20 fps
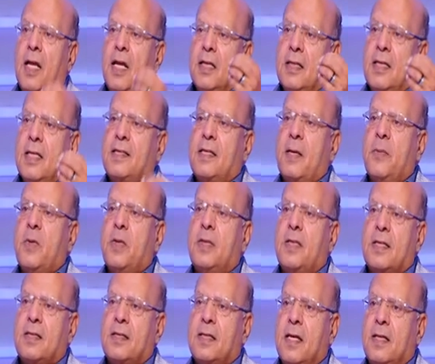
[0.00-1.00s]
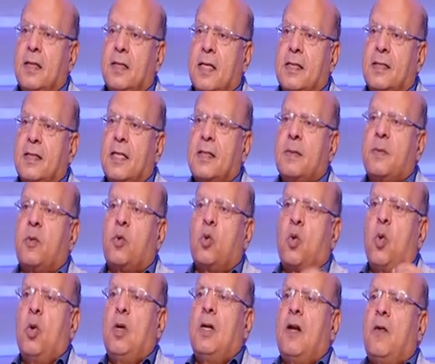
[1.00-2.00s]
تستم... تست... تستثمر
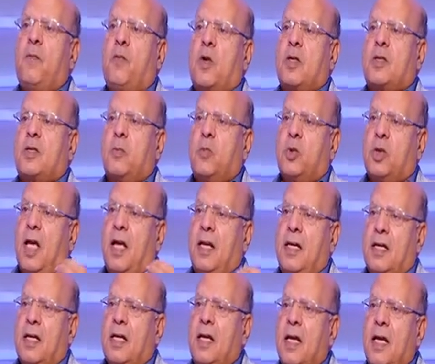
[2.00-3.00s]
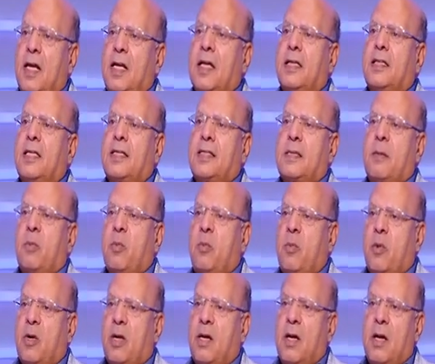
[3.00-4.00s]
كل الفرص المتاحه لك انك تكسب
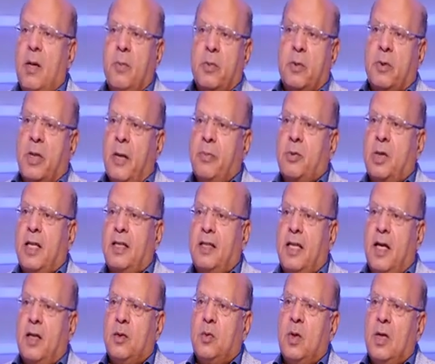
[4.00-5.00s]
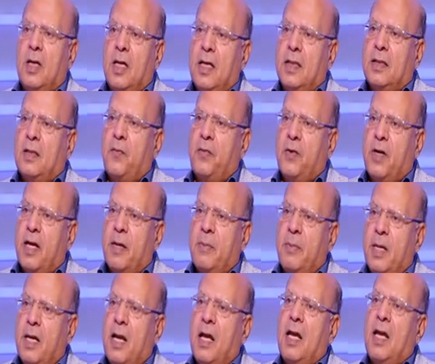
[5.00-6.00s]
المباراه ما تلعبش على التعادل انت فرقه
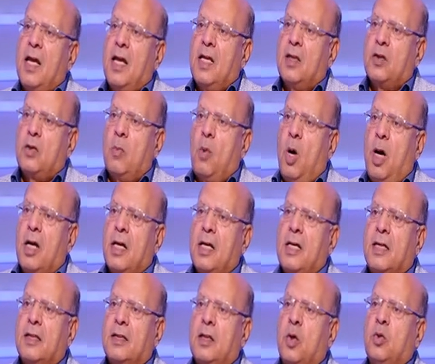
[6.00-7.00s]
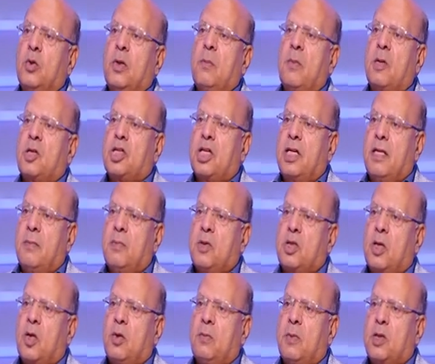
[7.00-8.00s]
كبيره طموحك انك تاخد الماتشين مش
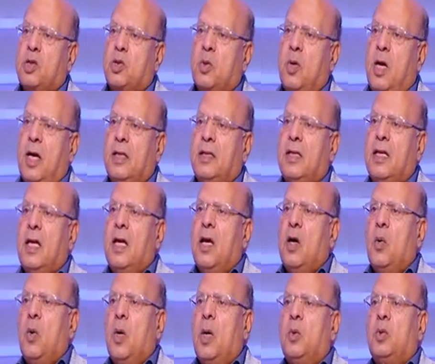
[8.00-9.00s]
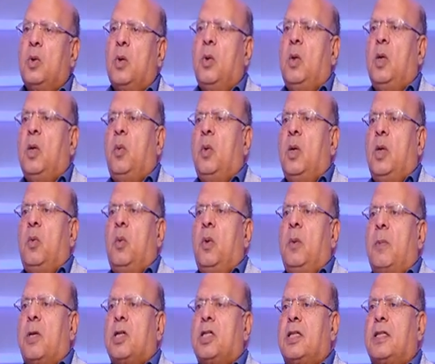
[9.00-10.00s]
تاخد ماتش واحد و... و... و...
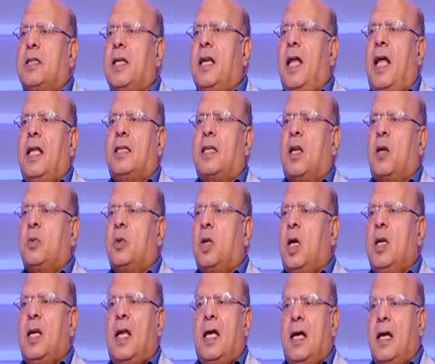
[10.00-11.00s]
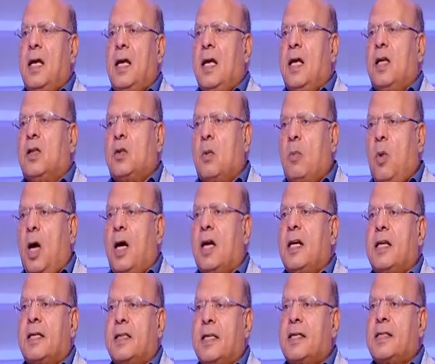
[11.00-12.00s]
والماتش الثاني حتى لو تعادل طموحك
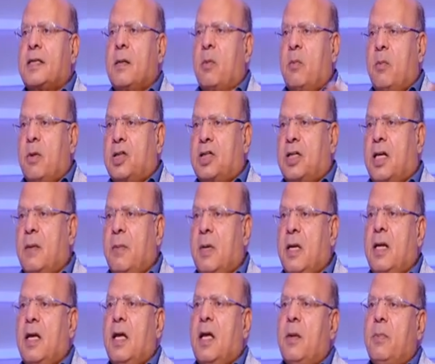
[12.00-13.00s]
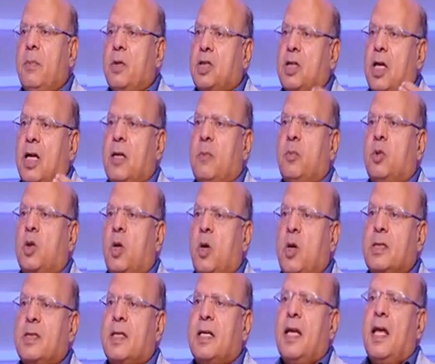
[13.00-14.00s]
انك تكسب الماتش كمان بالشكل
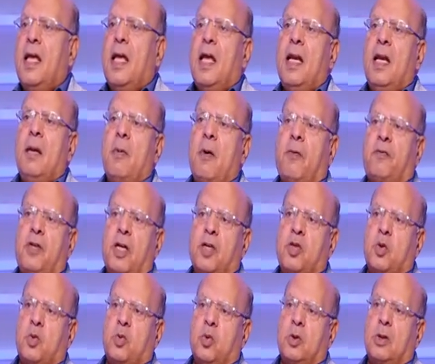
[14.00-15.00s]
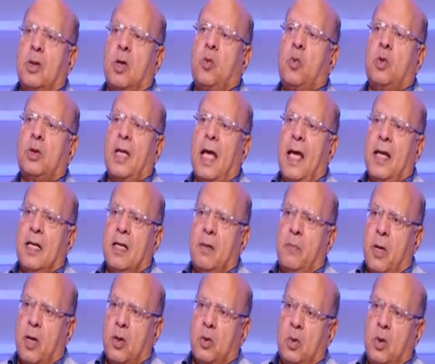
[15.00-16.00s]
المتوازن اللي ما يفتحش خطوطك وتعالج
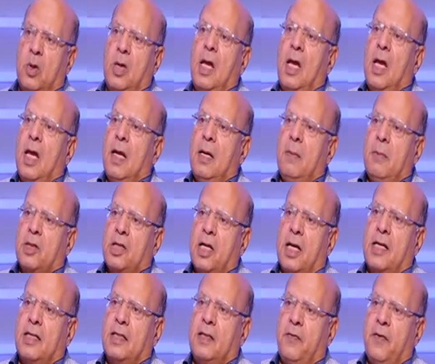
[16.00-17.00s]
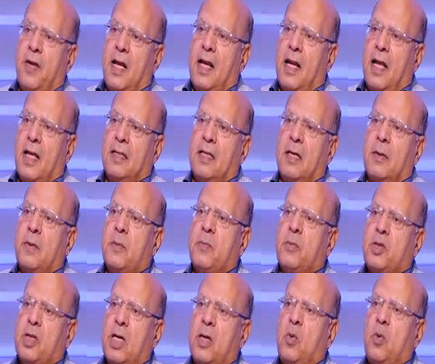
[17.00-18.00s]
برضه المشاكل الدفاعيه اللي عندك
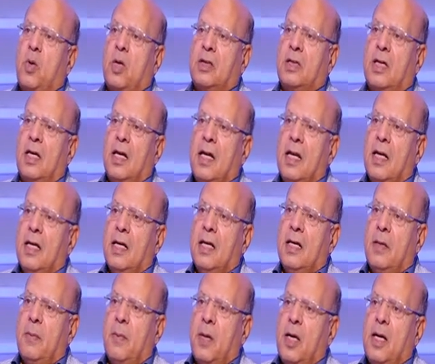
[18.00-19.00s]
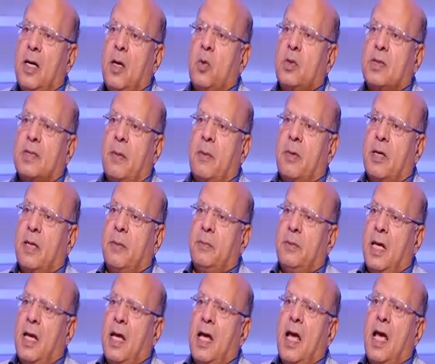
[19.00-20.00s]
بشكل واضح لان لو استمرنا
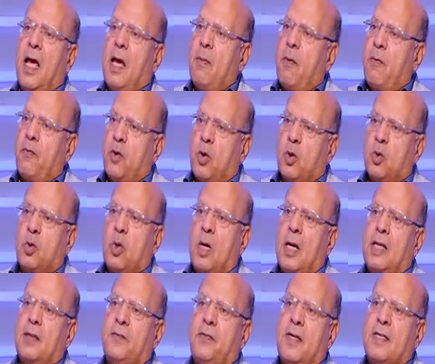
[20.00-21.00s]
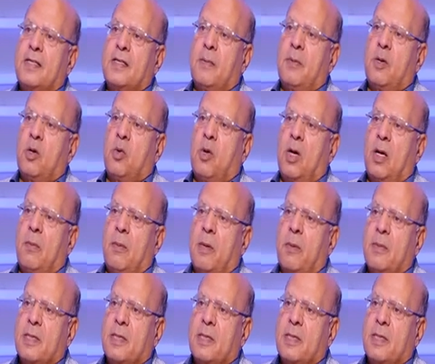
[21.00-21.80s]
بده هيبقى في خطوره على دفاع الزمالك وعلى مرمى